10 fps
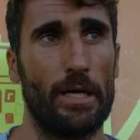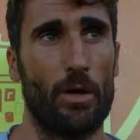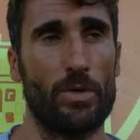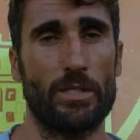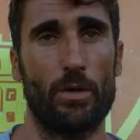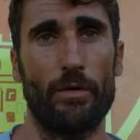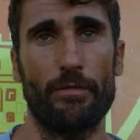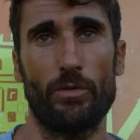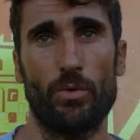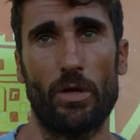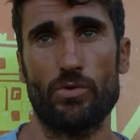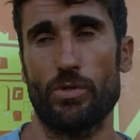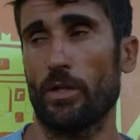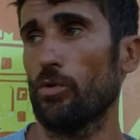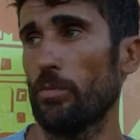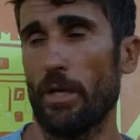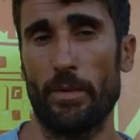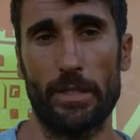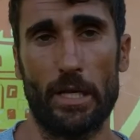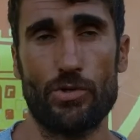a, questa nuova avventura, non soltanto mia
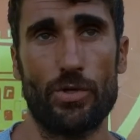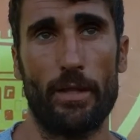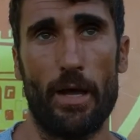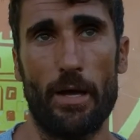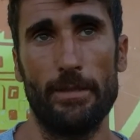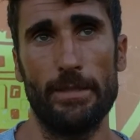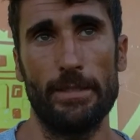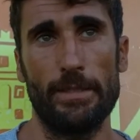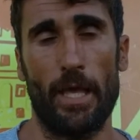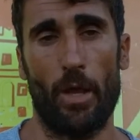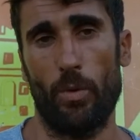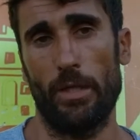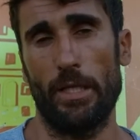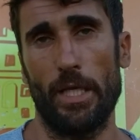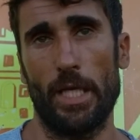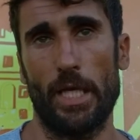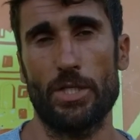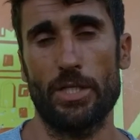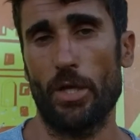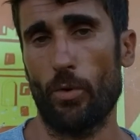ma della società e quindi che
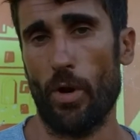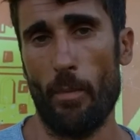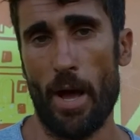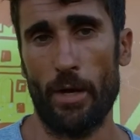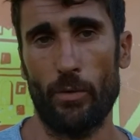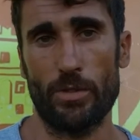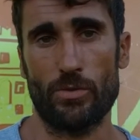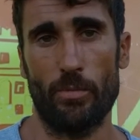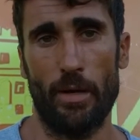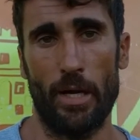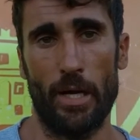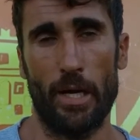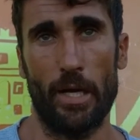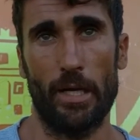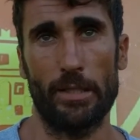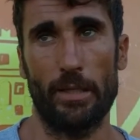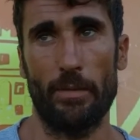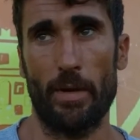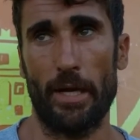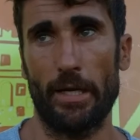ci diano una mano insomma,
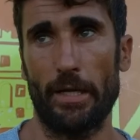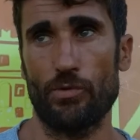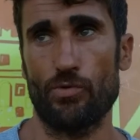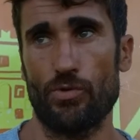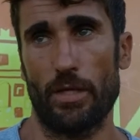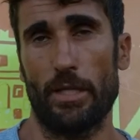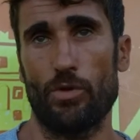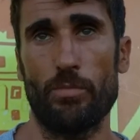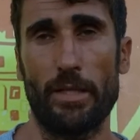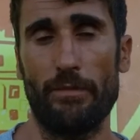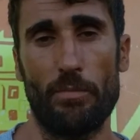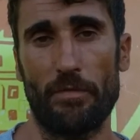nel magari raggiungere degli obiettivi